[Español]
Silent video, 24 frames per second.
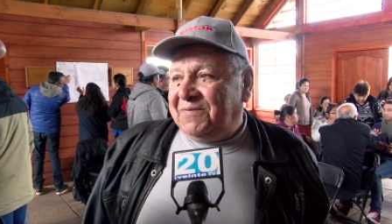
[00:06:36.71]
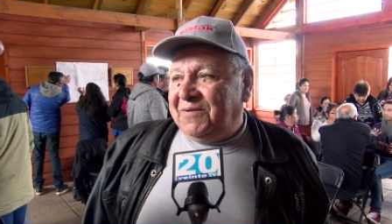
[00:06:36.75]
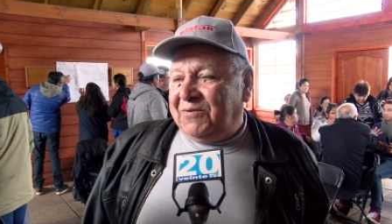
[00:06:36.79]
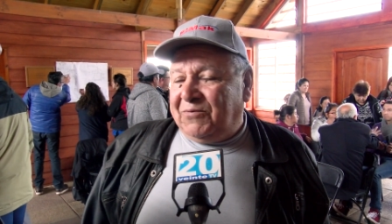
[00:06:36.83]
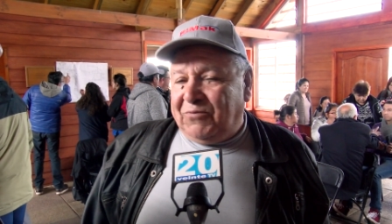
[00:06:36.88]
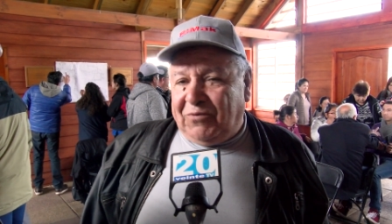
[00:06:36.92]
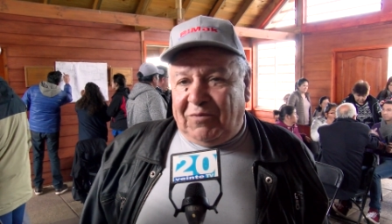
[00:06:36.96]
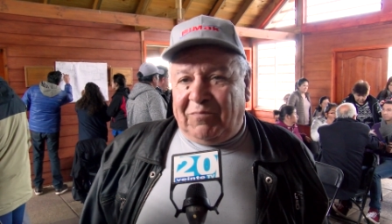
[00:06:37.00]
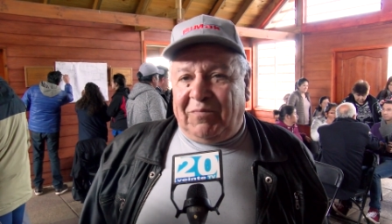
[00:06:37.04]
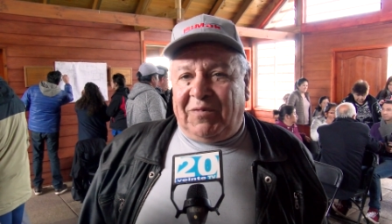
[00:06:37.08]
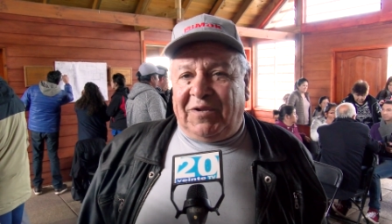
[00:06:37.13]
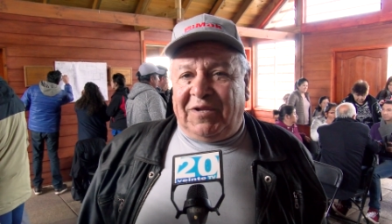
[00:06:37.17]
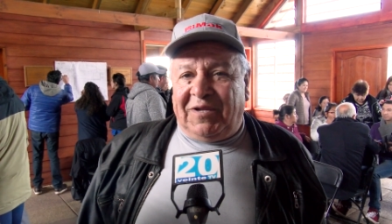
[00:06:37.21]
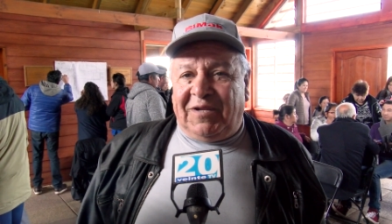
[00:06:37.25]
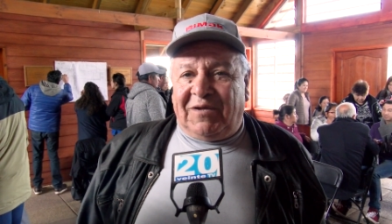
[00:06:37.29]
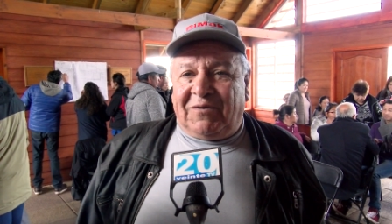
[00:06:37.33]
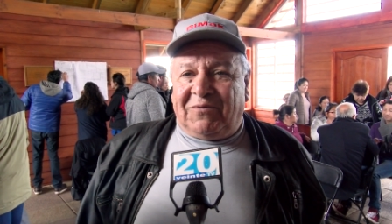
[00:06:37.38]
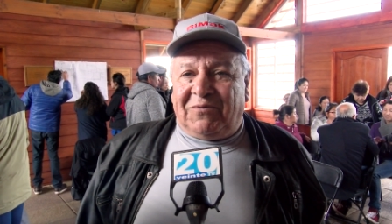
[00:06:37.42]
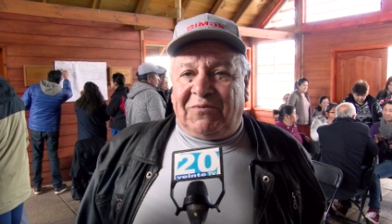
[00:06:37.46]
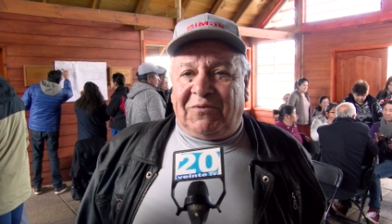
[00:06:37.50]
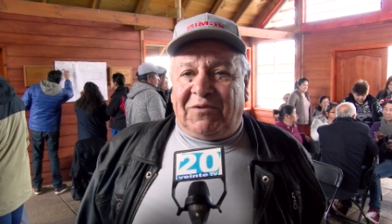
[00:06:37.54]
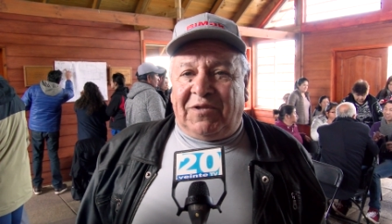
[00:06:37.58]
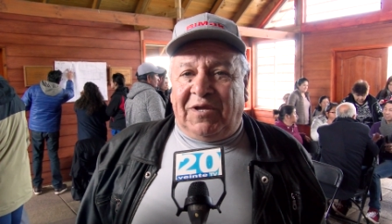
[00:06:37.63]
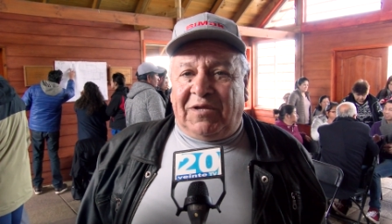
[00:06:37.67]
De todas maneras
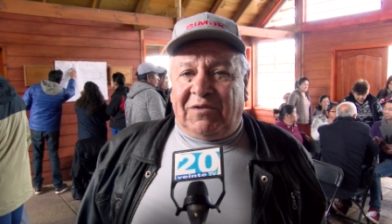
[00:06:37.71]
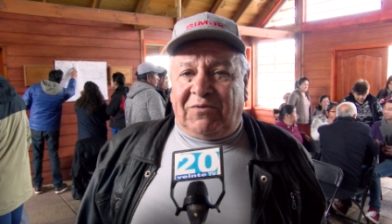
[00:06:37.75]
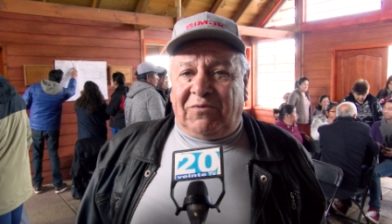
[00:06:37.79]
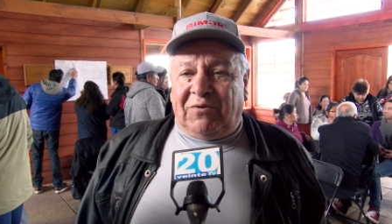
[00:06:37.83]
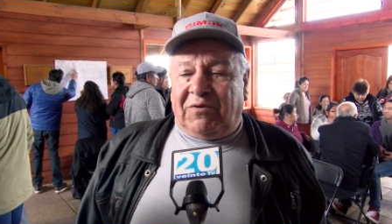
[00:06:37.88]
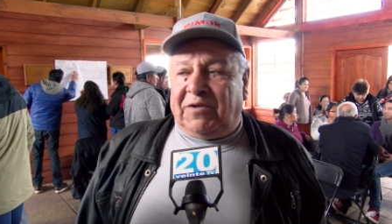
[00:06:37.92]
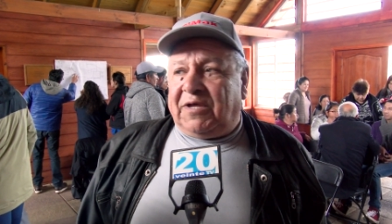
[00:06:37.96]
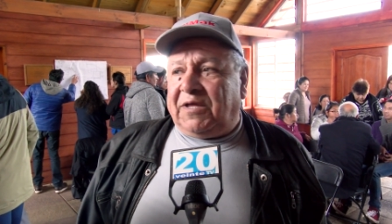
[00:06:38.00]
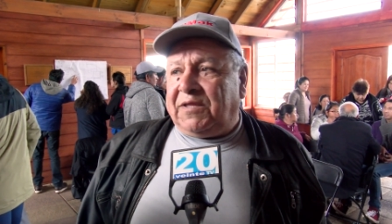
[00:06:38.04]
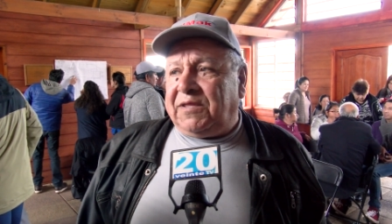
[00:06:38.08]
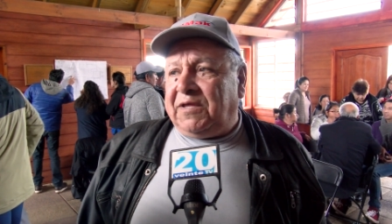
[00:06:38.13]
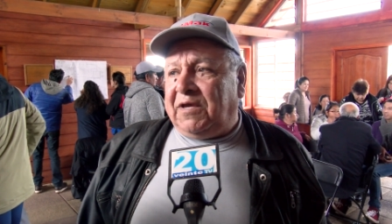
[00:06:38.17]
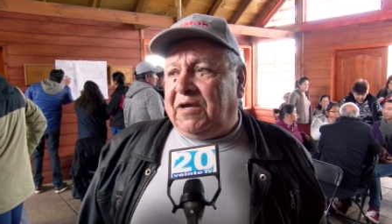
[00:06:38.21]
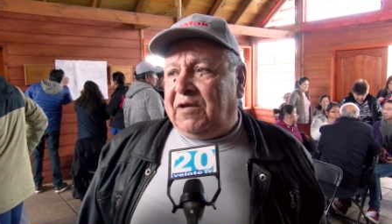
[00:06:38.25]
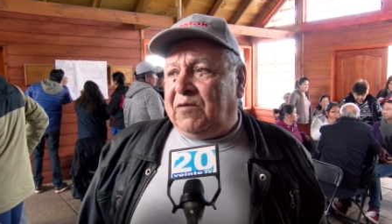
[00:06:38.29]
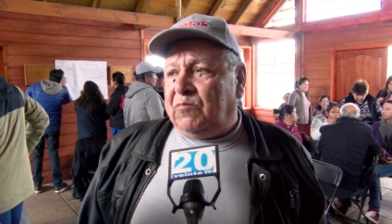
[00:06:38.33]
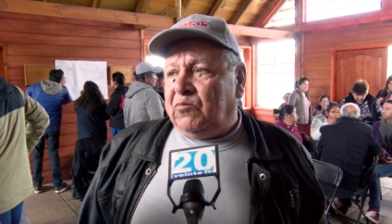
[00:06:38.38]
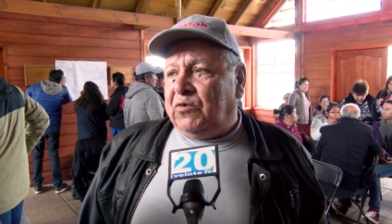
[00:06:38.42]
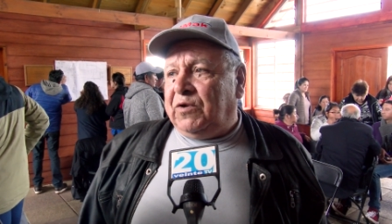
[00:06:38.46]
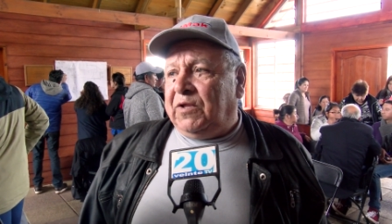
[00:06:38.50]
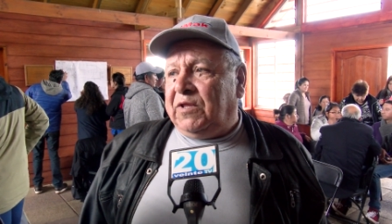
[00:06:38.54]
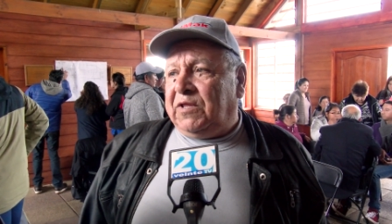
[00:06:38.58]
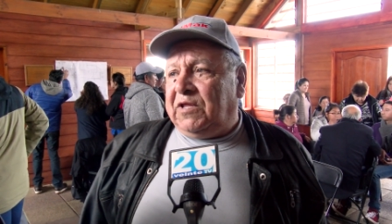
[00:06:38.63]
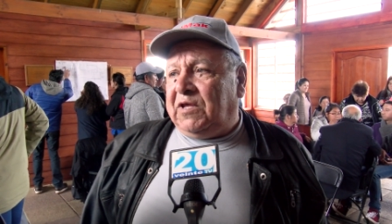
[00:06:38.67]
contento y gracias al
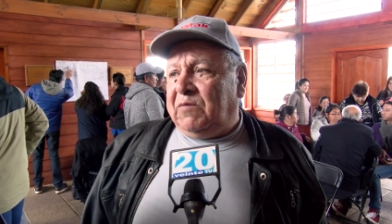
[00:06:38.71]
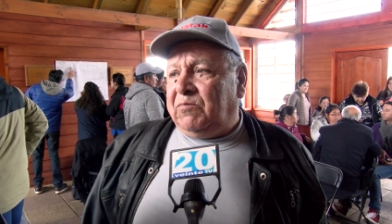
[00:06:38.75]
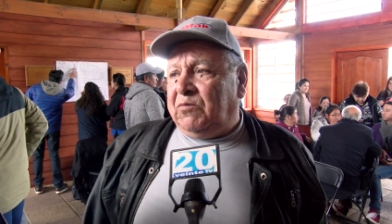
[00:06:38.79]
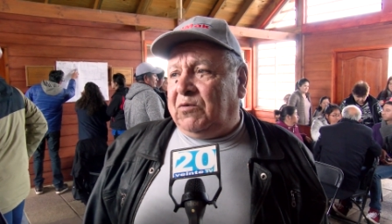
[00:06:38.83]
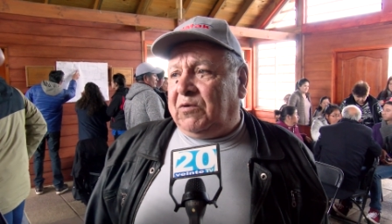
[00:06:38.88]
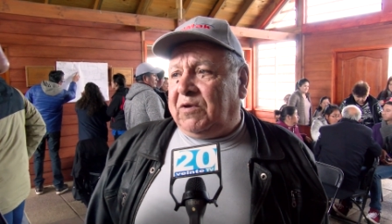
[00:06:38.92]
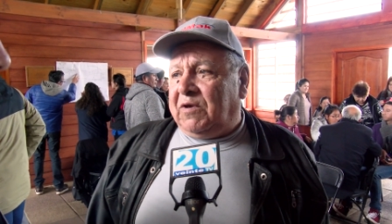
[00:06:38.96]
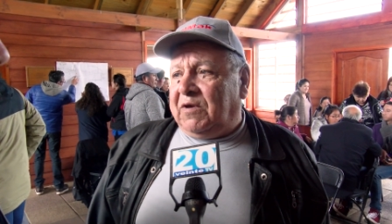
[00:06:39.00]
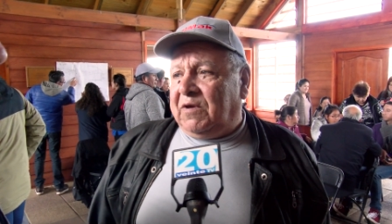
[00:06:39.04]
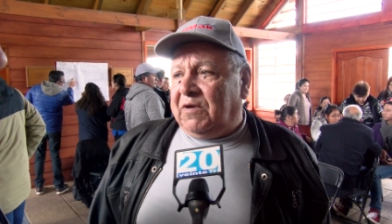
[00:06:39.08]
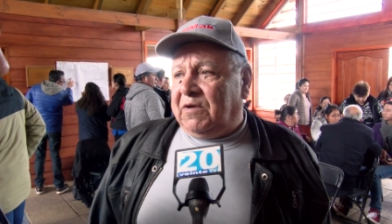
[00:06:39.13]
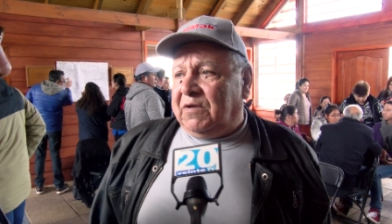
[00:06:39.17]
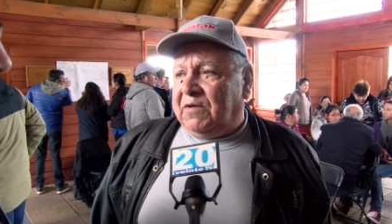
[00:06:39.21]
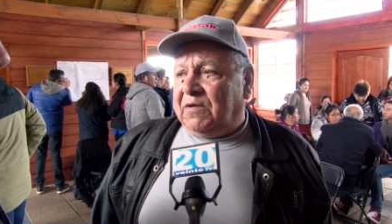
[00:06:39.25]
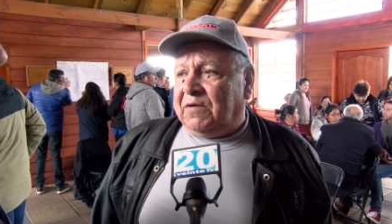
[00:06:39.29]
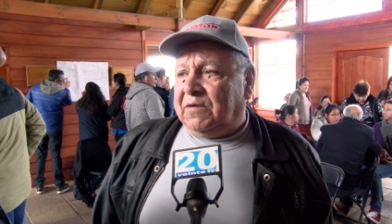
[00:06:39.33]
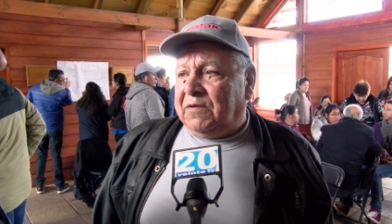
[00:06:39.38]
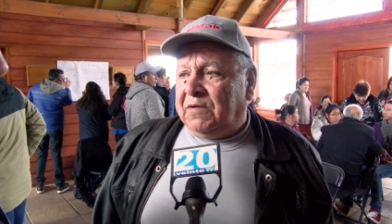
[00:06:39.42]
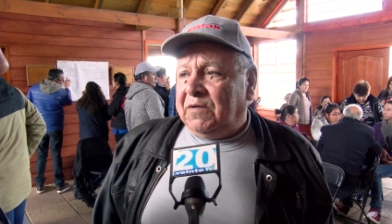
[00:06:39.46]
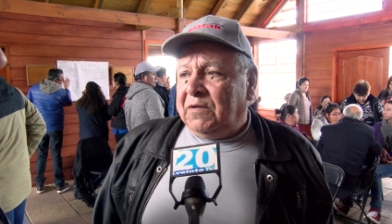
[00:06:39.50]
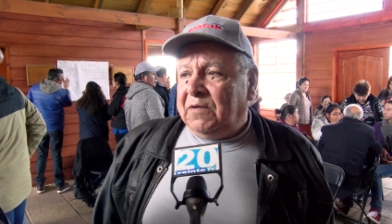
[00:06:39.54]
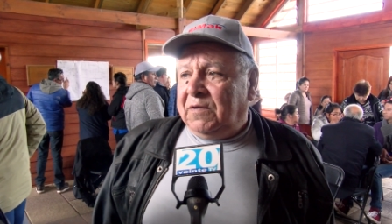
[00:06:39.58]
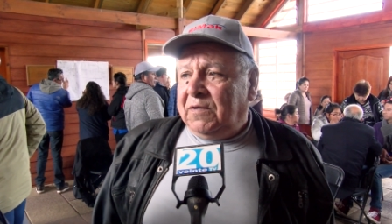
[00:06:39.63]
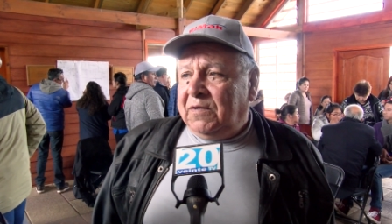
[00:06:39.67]
municipio que ha,
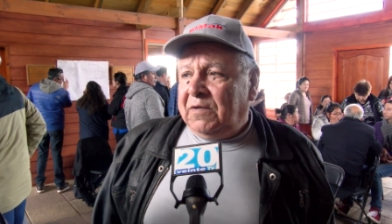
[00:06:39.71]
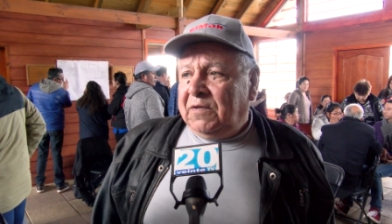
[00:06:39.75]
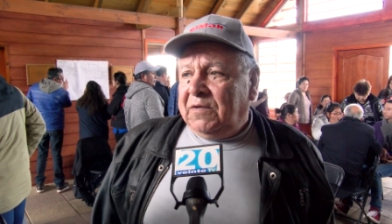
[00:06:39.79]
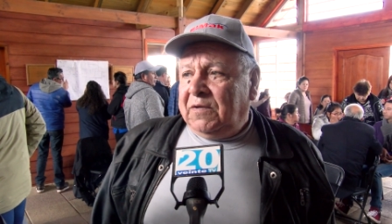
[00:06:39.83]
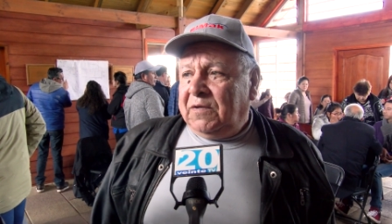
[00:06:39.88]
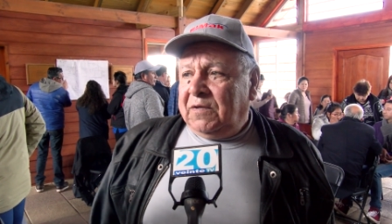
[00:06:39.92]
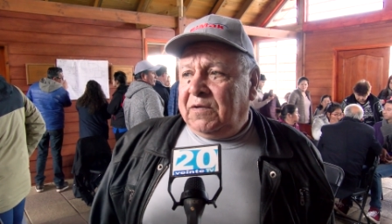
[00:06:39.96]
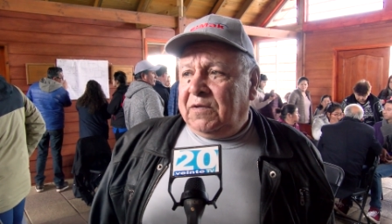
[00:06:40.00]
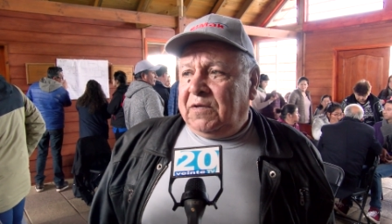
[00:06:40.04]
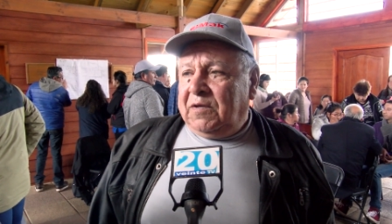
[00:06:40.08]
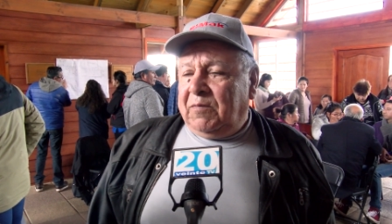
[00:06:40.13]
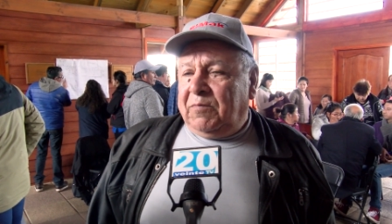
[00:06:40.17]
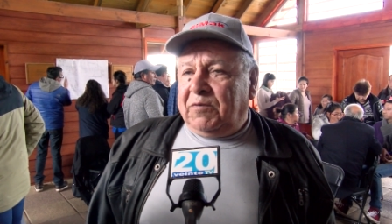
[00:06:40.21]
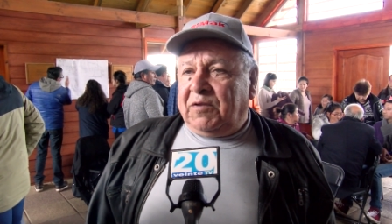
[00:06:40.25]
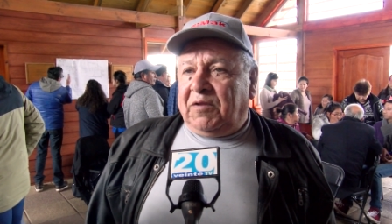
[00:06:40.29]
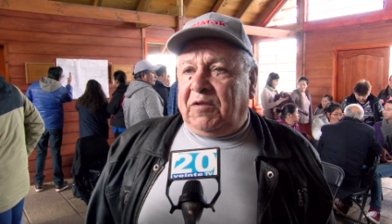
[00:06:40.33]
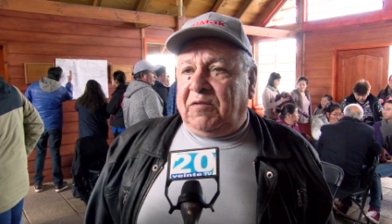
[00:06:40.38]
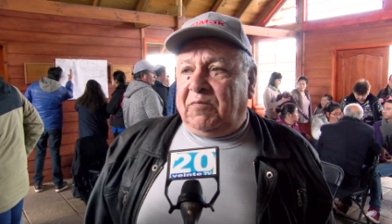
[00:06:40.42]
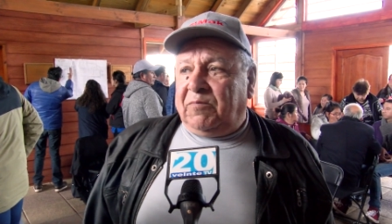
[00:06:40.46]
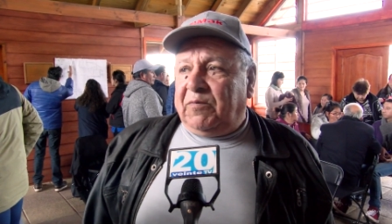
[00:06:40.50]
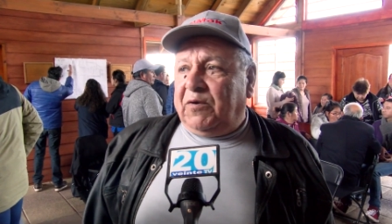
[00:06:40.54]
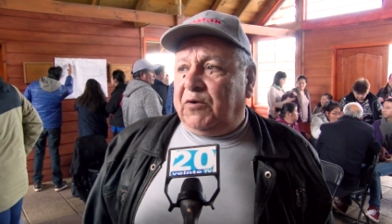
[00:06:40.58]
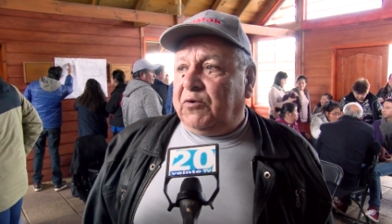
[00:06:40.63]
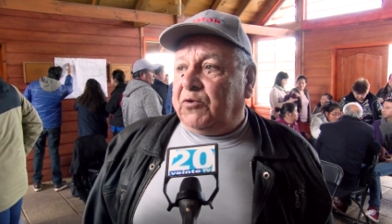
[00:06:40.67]

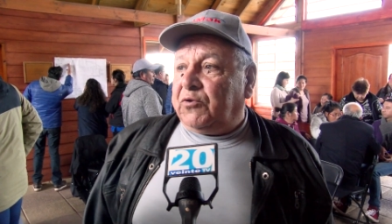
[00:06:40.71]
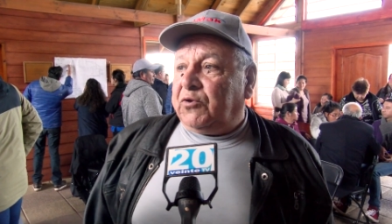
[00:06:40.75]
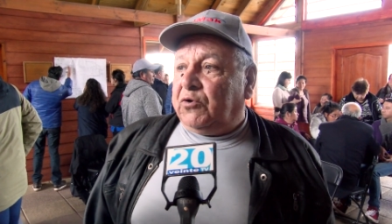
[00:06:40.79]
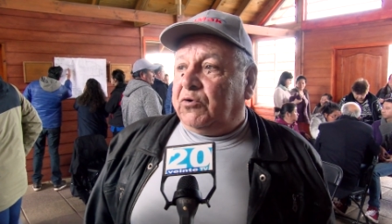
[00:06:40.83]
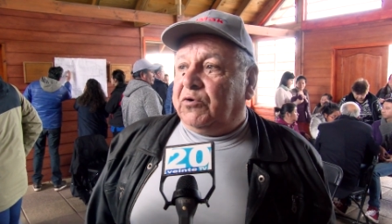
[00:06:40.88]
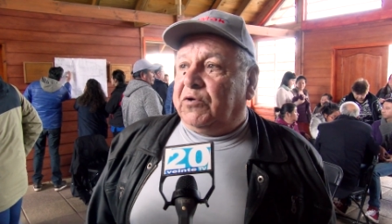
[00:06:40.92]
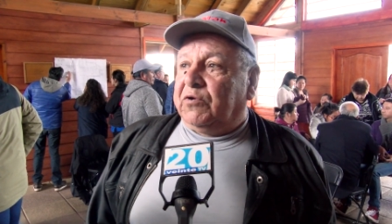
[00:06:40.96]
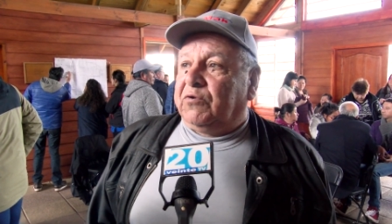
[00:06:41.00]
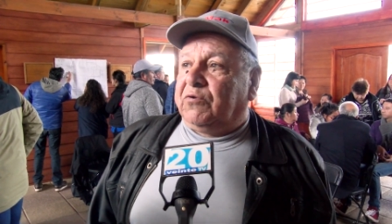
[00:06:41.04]
participado y sobre